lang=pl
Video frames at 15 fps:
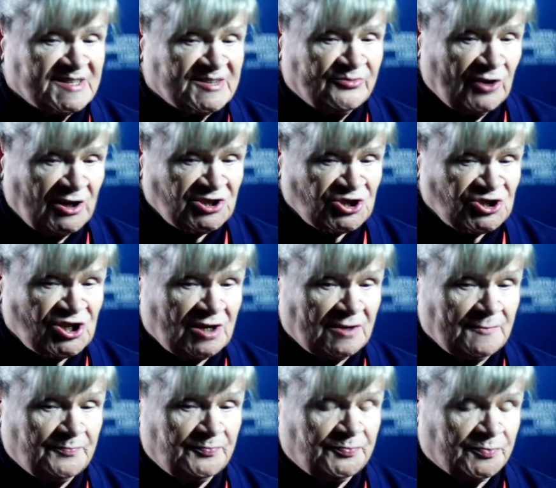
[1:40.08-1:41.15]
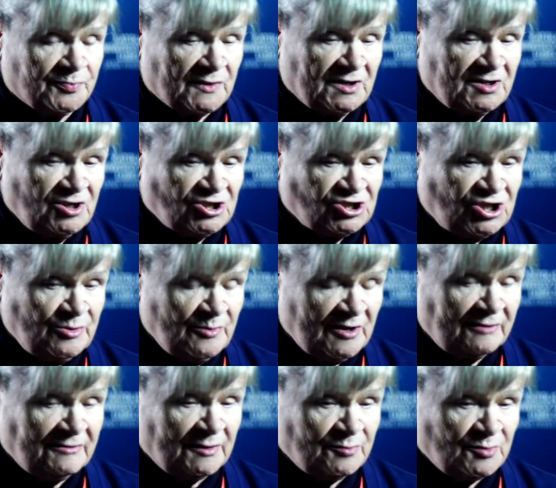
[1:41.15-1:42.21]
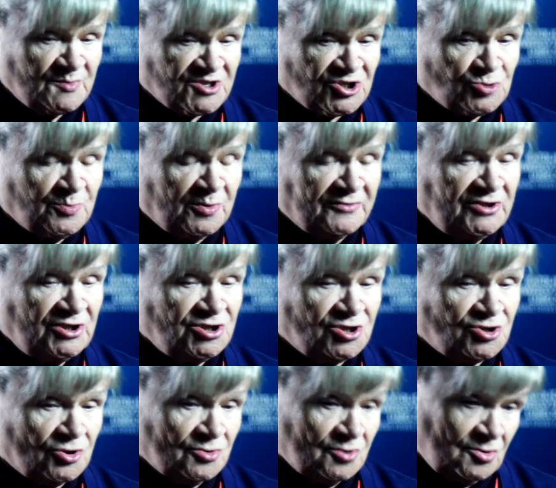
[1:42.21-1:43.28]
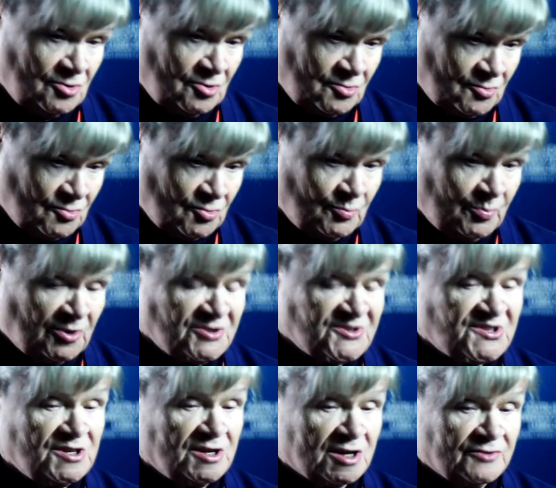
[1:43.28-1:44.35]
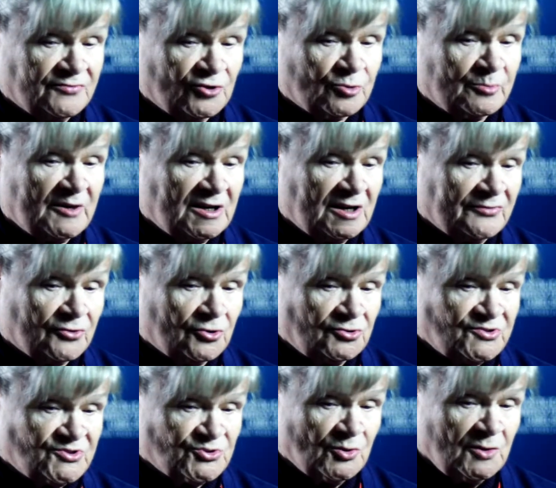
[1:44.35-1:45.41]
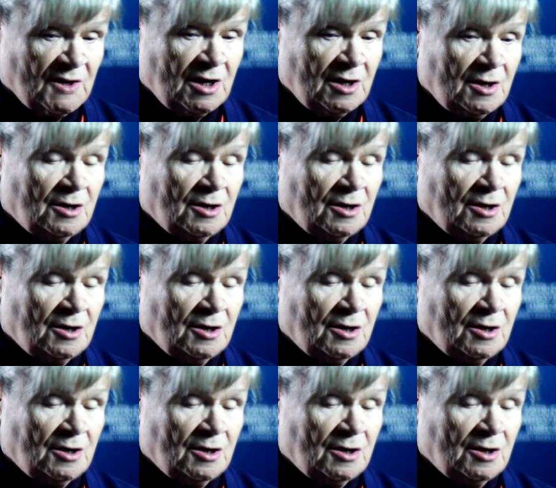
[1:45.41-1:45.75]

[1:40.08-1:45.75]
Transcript: Zwłaszcza mm, jeśli miałabym coś powiedzieć o, o polskich reformach, a w końcu